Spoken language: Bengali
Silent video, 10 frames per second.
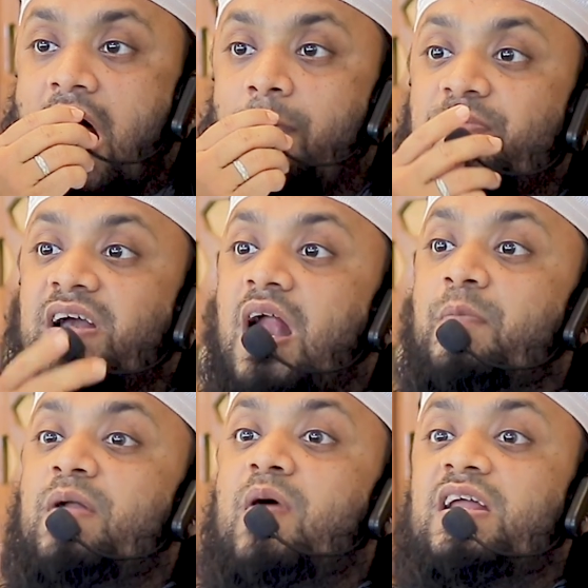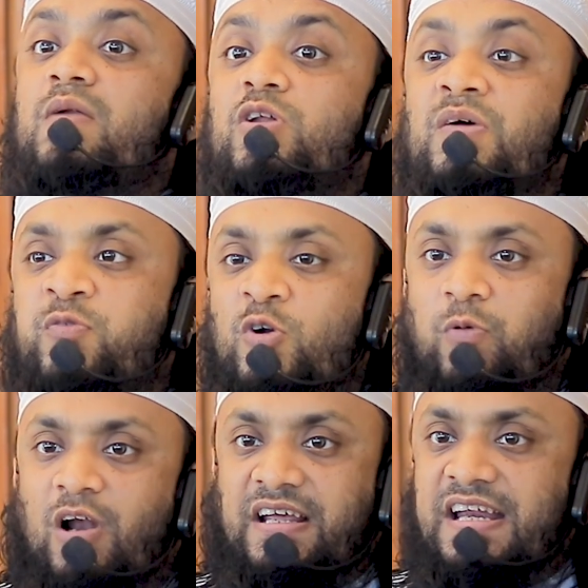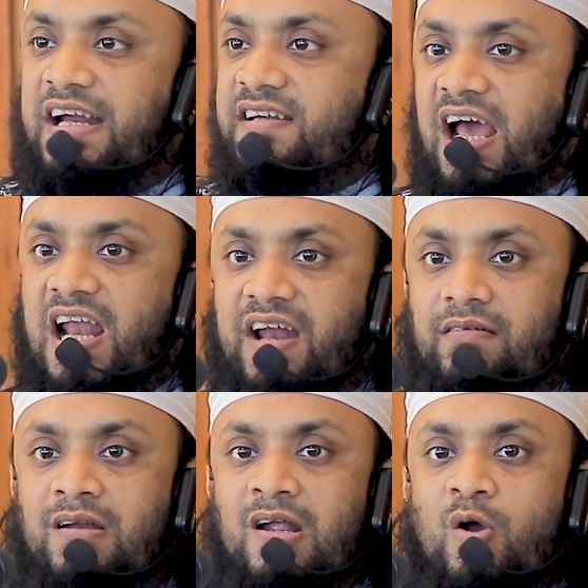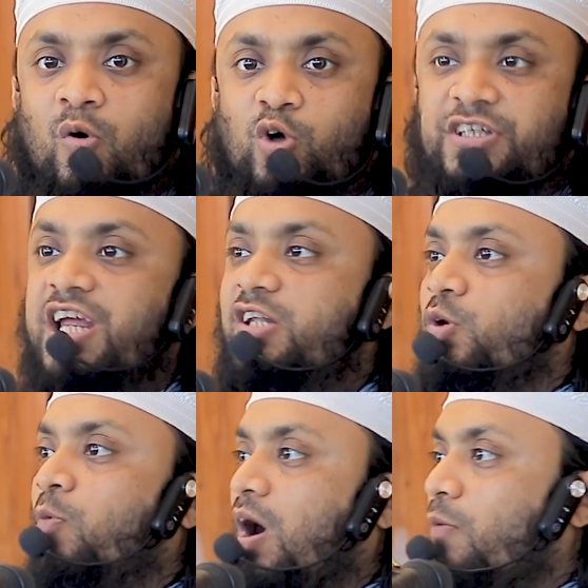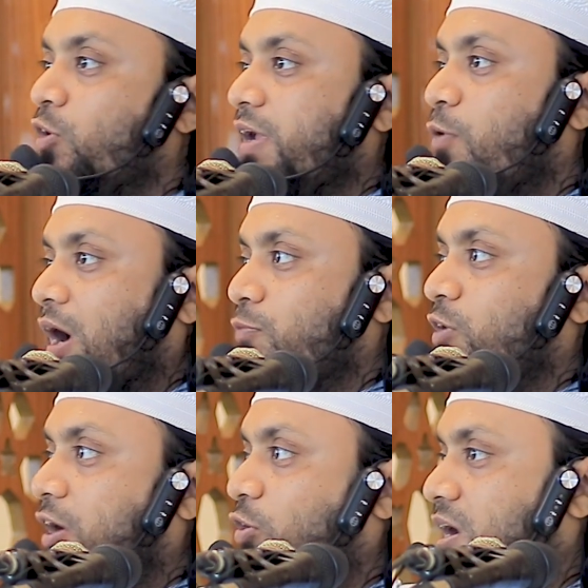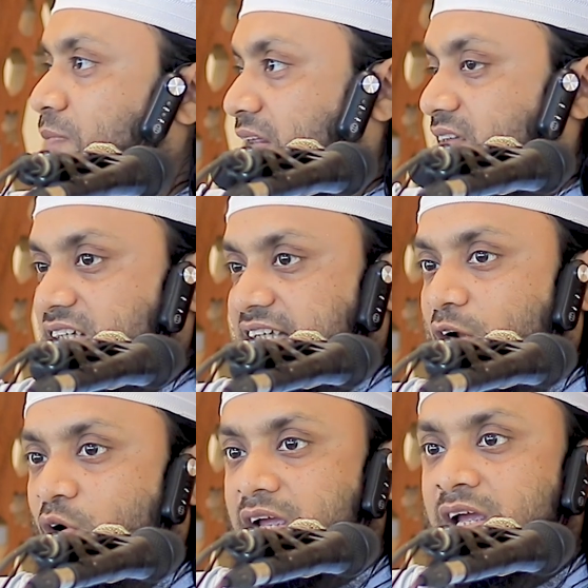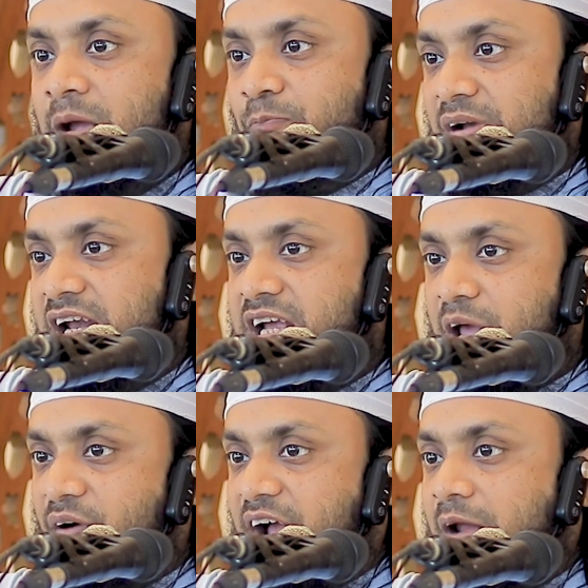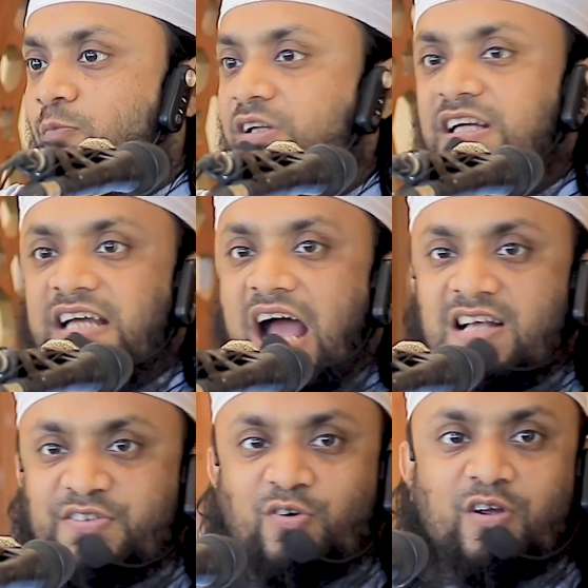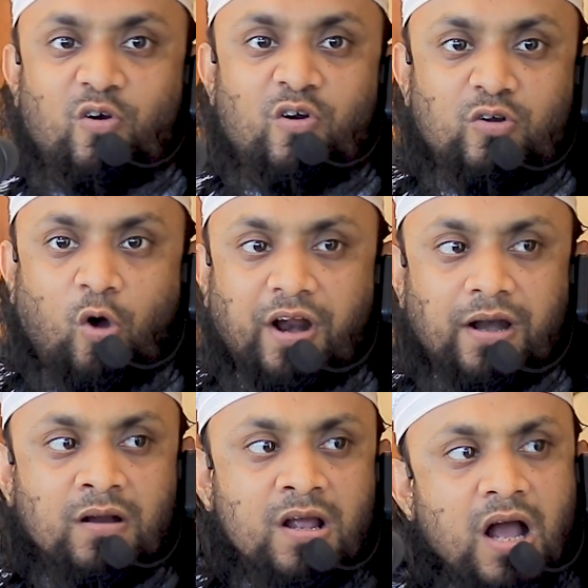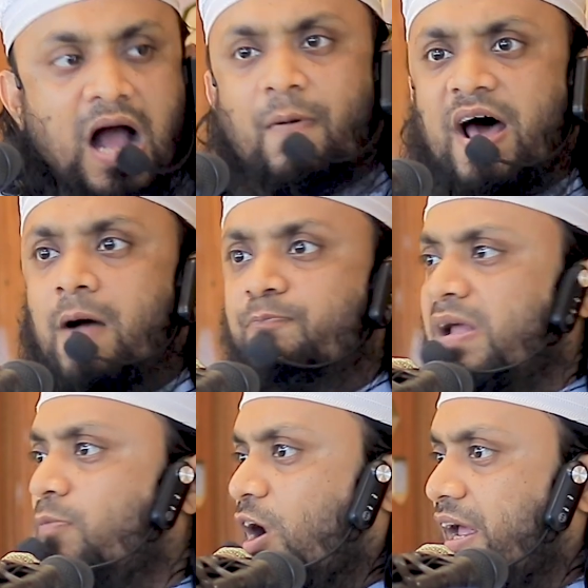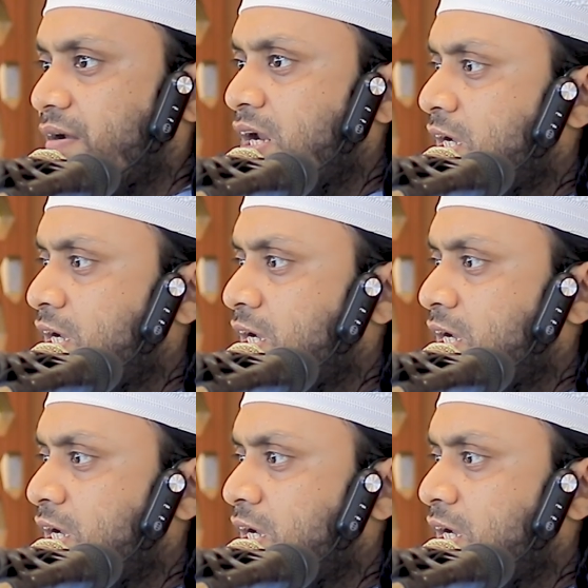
আপনি গ্রামের মাঠের মধ্যে ফুটবল ক্রিকেট খেলেন অতিরিক্ত বকাবকি বকাবকি করলে মাদ্রাসার ওই বিল্ডিং এর ফাঁকের মধ্যে যায় আশ্রয় গ্রহণ করেন আবার আপনি বলেন